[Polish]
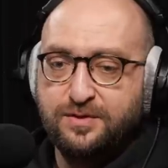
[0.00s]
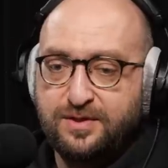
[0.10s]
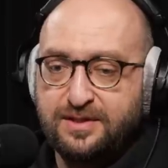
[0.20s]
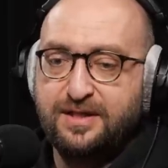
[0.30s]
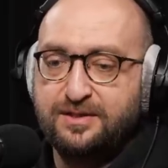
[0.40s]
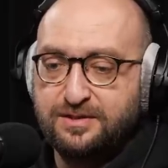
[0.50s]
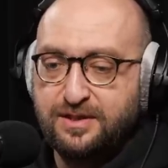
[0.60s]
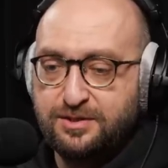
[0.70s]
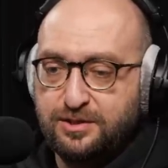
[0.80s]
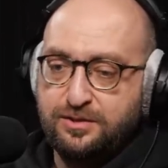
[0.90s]
stopnia tak, to
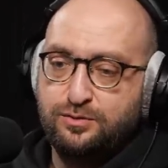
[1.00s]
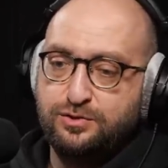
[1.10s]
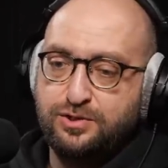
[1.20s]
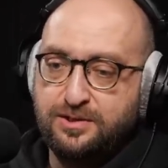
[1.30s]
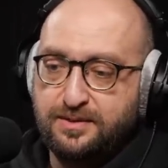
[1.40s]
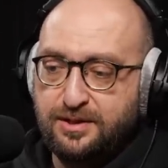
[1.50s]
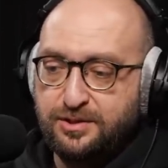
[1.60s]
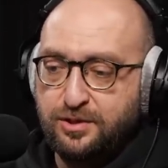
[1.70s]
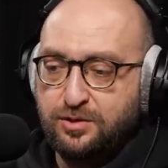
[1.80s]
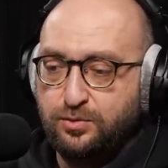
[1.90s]
znaczy
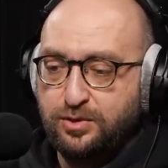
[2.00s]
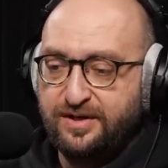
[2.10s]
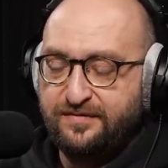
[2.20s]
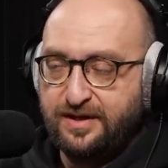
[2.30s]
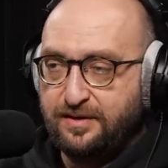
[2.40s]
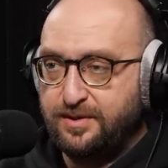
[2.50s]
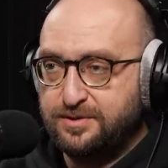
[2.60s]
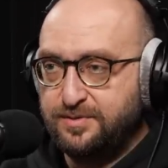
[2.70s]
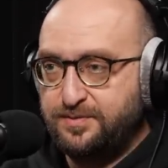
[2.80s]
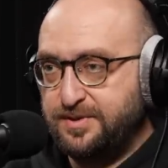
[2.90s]
różnicowanie się komórek w takie
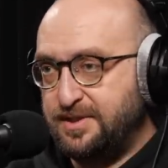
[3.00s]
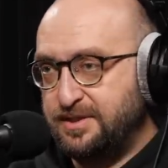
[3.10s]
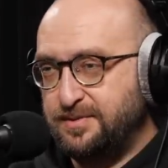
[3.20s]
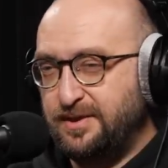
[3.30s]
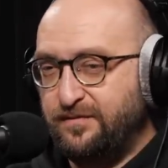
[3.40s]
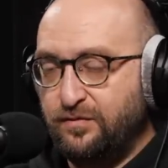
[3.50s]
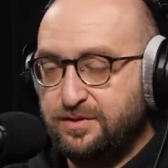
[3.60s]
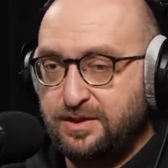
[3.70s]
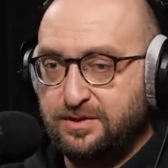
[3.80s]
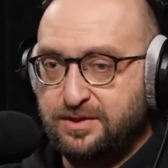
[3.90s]
bardzo wyspecjalizowane
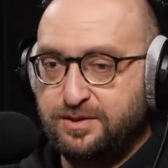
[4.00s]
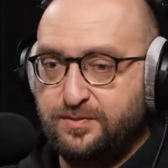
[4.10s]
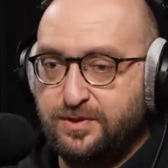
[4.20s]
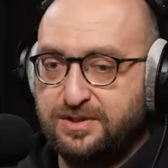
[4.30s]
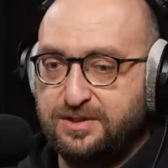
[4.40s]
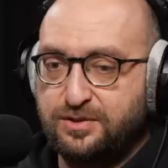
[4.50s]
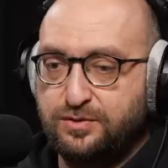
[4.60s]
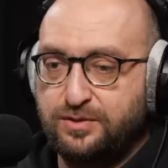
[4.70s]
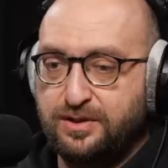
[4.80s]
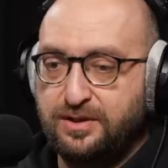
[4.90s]
funkcje, no to jest proces,
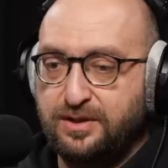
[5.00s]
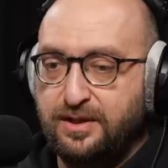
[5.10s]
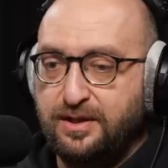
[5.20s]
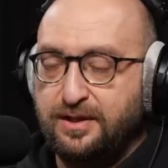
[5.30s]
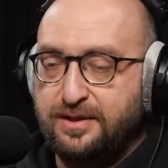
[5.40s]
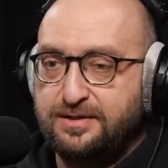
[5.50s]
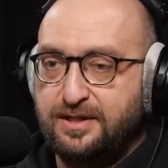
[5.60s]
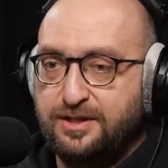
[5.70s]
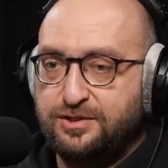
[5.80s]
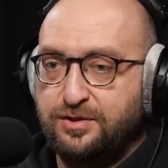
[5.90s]
który
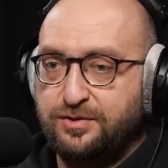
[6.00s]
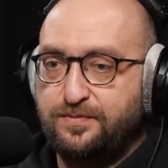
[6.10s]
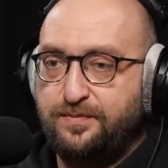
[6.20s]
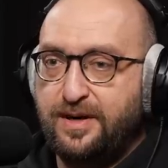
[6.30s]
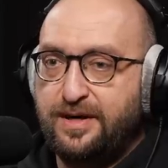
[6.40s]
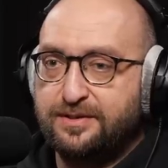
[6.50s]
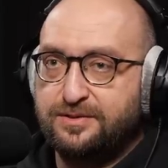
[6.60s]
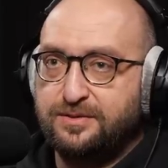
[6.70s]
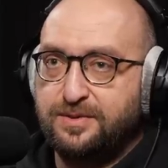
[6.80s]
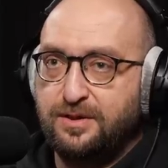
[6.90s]
zależy od
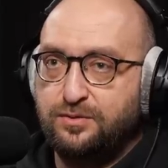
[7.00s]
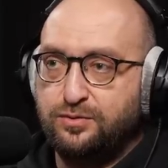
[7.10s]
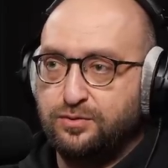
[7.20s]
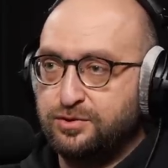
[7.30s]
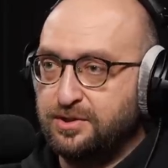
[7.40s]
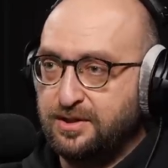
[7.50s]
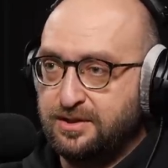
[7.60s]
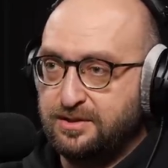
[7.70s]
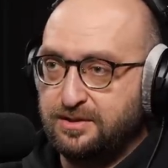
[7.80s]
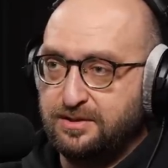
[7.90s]
bardzo wielu
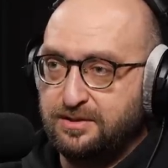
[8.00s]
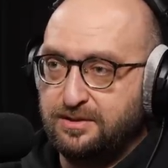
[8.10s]
różnych